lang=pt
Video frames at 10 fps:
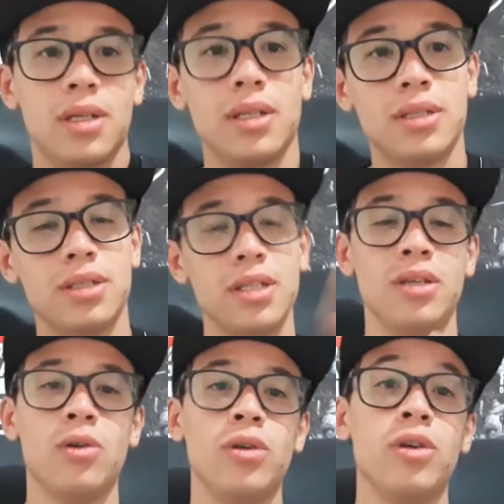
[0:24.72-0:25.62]

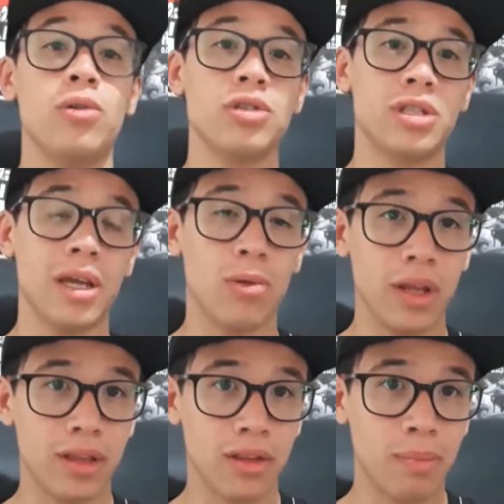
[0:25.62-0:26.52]
Sim, e hoje tem
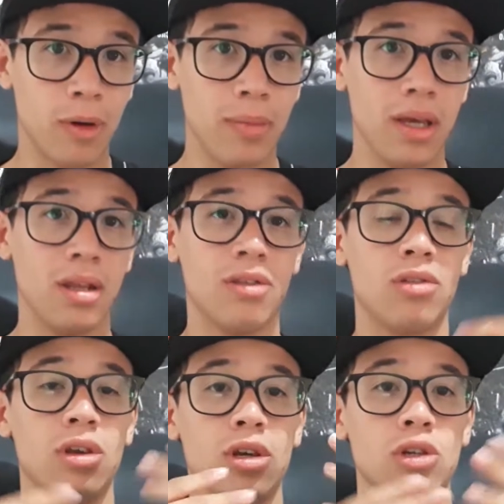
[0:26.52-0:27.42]
Corinthians e
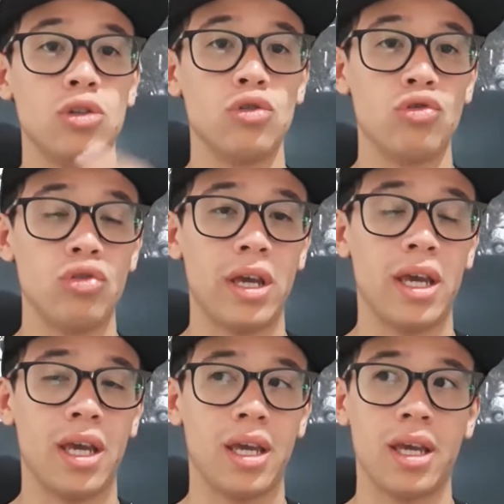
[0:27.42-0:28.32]
Palmeiras
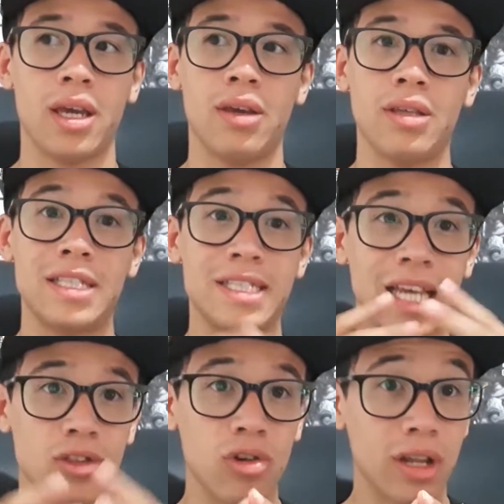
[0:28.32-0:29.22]
é,
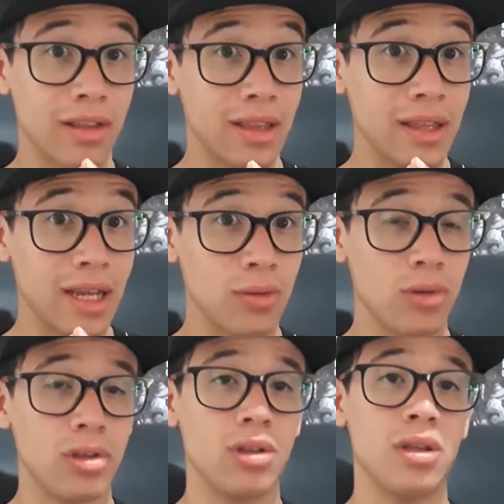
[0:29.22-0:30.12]
7 horas da
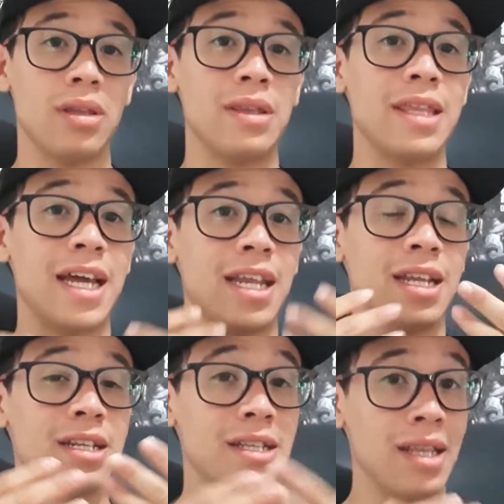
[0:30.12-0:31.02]
noite na
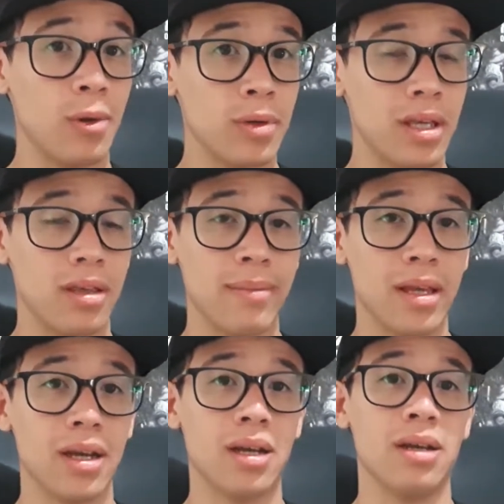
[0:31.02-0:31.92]
Arena
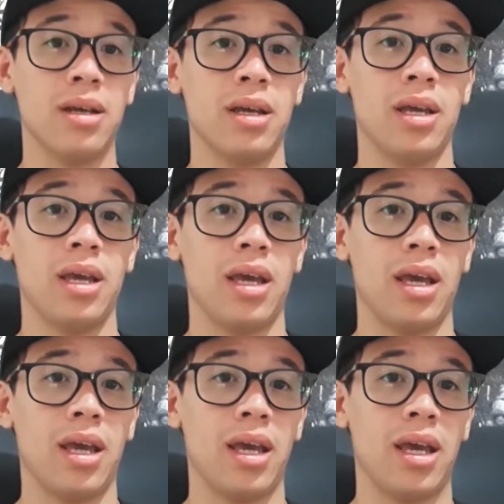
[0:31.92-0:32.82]
Neoquímica.
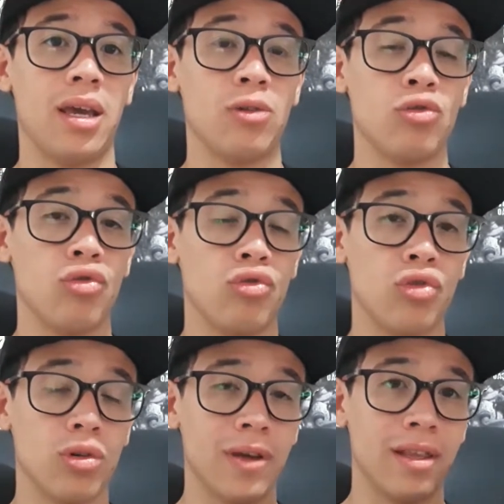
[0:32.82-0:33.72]
É, o, o
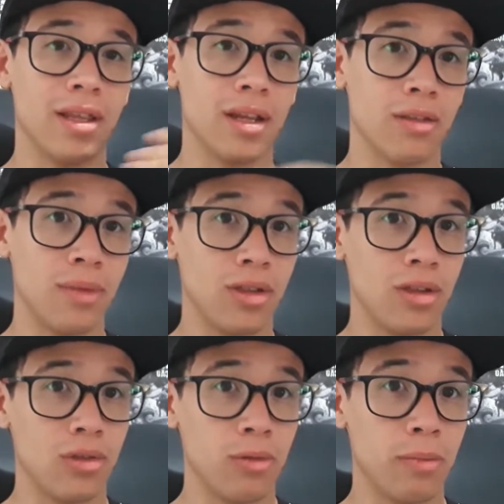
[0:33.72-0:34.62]
jogo vai ser
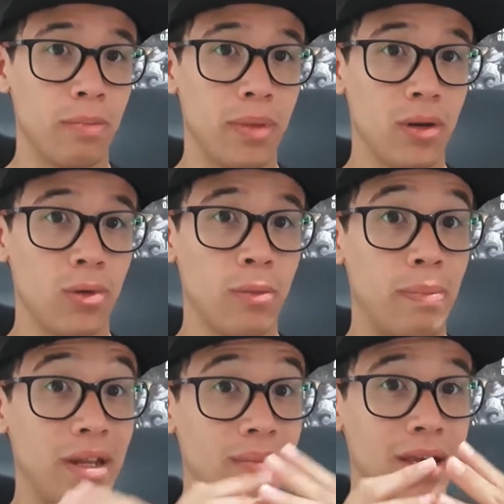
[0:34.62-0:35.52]
transmitido pelo
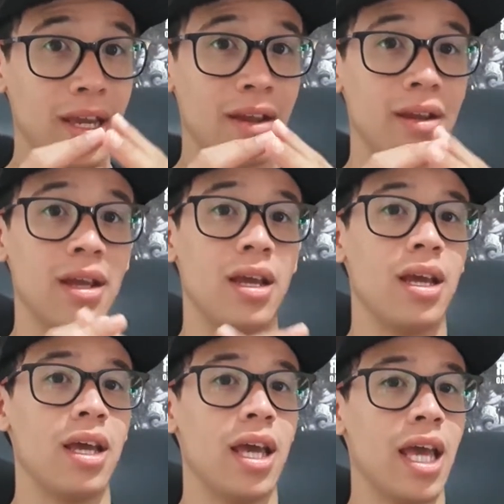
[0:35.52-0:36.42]
Premier
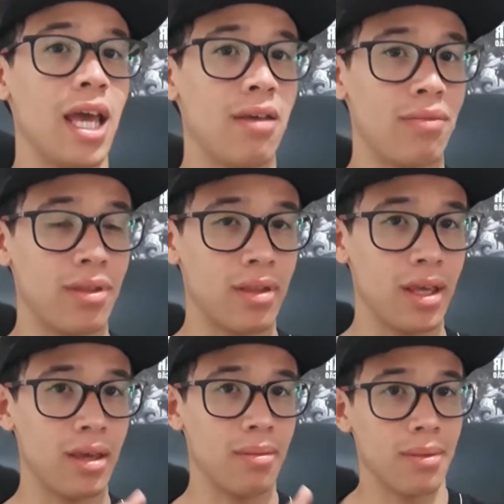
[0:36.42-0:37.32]

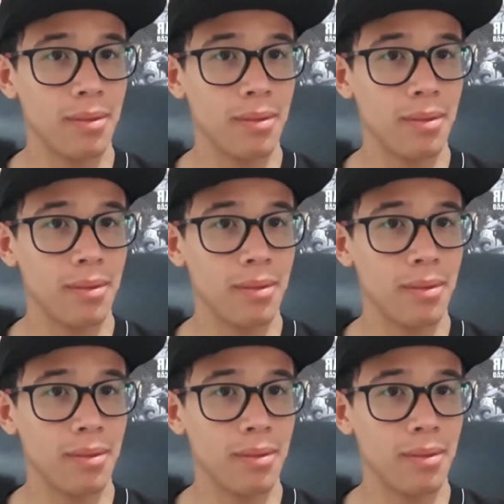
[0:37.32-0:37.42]
FC.